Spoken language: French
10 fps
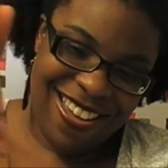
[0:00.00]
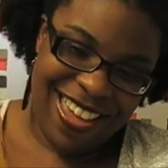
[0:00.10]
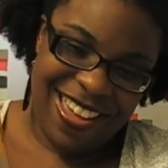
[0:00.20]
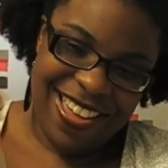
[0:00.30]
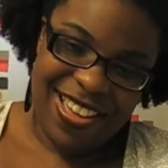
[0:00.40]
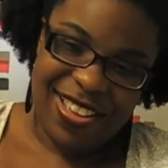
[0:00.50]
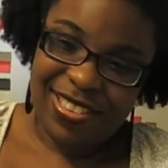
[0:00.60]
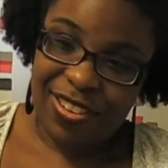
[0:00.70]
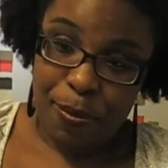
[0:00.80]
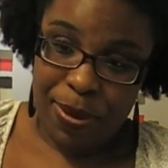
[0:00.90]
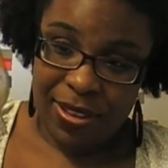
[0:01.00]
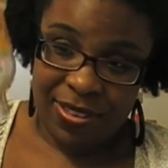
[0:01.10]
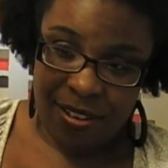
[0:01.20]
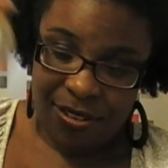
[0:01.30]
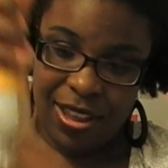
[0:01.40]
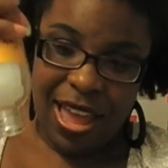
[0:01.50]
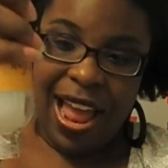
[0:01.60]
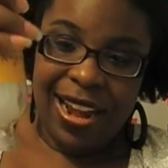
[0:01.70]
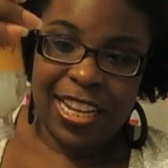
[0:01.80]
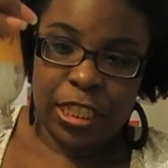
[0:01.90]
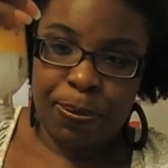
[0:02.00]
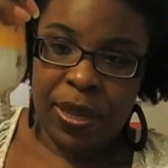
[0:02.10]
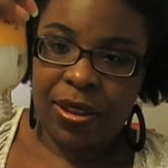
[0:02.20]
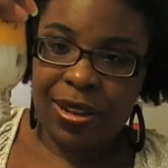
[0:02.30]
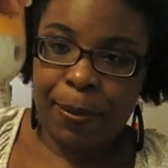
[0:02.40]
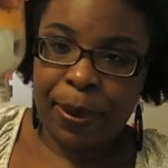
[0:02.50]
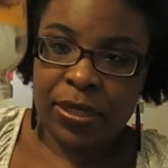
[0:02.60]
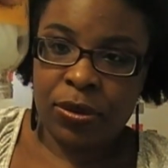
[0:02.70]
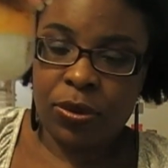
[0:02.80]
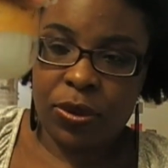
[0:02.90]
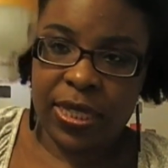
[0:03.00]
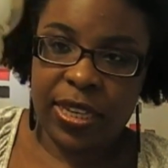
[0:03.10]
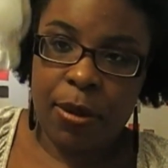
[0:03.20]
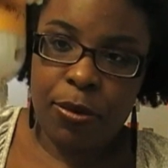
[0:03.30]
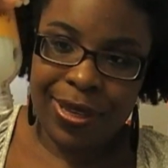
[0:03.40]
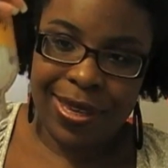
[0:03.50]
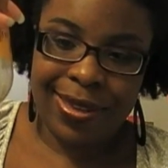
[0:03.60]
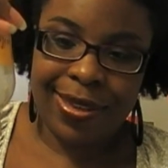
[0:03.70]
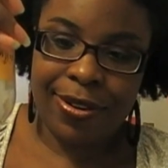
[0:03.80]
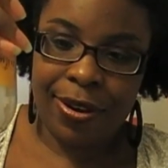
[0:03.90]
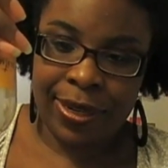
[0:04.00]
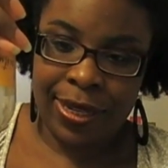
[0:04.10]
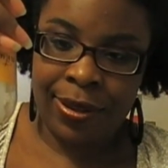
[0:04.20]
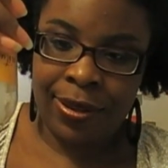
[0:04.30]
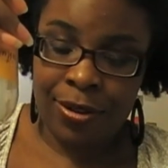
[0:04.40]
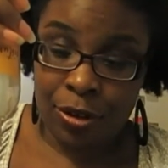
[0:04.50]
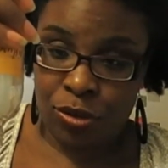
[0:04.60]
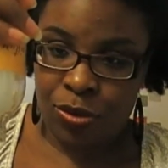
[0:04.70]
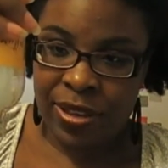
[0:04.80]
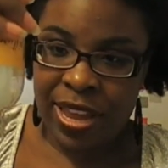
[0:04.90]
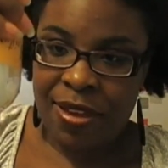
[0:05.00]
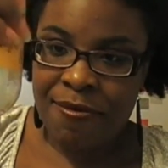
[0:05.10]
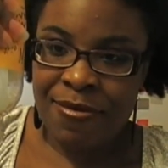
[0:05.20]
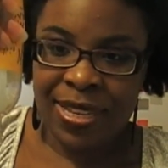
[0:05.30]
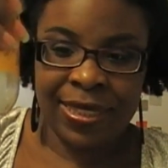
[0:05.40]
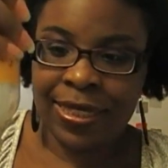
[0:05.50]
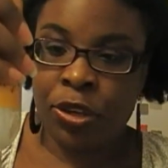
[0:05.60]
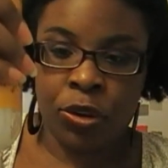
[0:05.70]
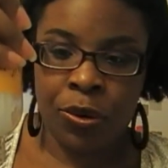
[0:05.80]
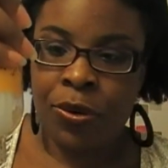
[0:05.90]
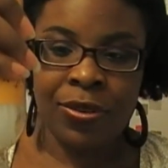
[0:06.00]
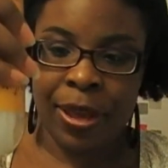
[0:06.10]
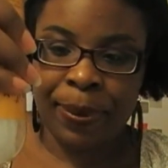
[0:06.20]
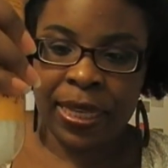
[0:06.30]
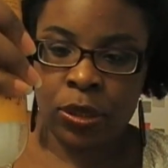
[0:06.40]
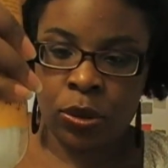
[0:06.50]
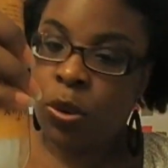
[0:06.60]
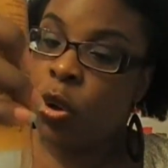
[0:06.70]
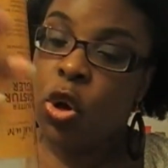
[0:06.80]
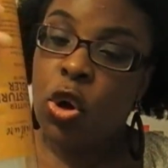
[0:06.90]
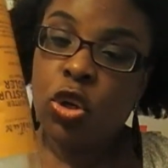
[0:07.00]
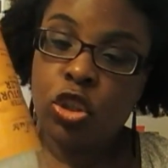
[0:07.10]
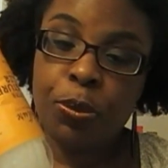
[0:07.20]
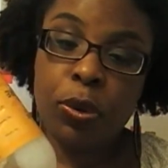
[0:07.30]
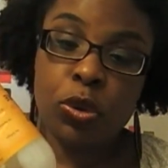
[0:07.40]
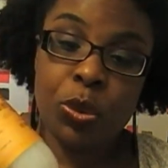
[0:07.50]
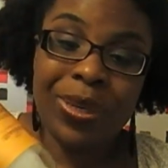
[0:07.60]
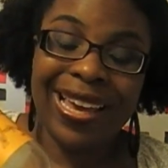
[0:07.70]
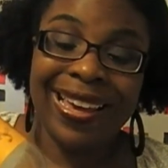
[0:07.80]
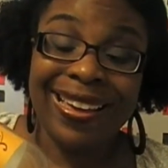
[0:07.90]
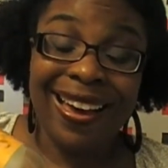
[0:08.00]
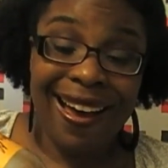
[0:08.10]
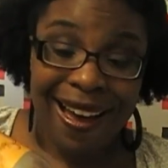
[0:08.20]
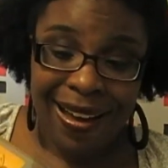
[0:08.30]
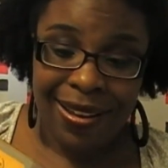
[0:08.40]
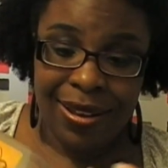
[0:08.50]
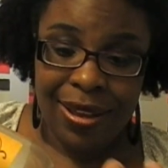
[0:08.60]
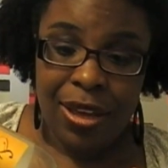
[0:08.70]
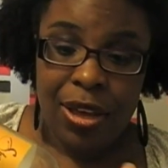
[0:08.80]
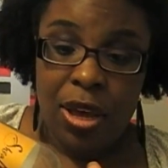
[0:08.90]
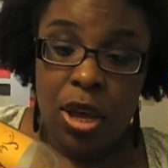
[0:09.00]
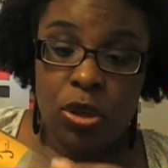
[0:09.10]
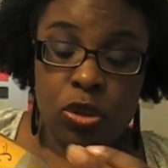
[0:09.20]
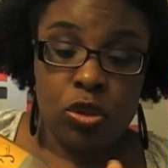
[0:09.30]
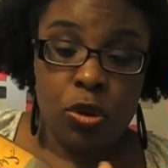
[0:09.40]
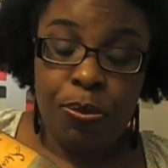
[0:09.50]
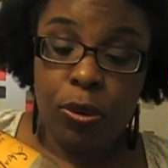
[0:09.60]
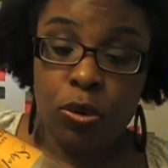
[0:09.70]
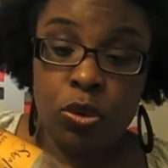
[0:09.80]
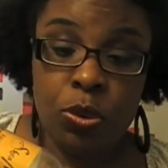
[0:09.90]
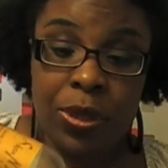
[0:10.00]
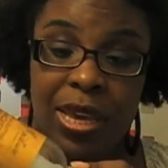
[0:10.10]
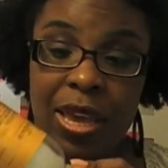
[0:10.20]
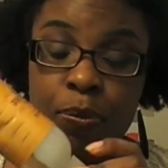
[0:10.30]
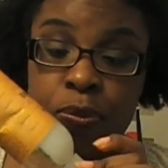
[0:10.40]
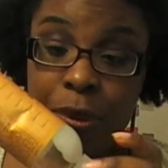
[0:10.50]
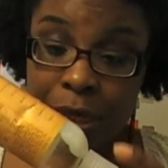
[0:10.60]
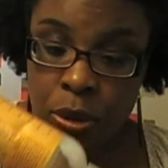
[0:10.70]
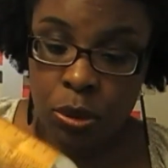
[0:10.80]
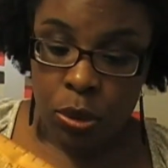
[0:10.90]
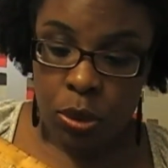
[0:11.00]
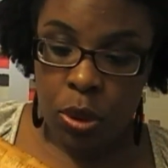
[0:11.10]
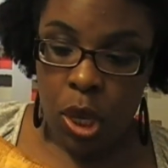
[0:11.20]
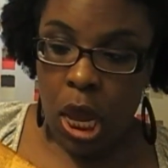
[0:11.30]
ok ça ne veut pas descendre. L'aspect donne l'impression que c'est comme le Kiki Curly Not Today, mais c'est que une impression. Ce produit est gras, ce produit est poisseux,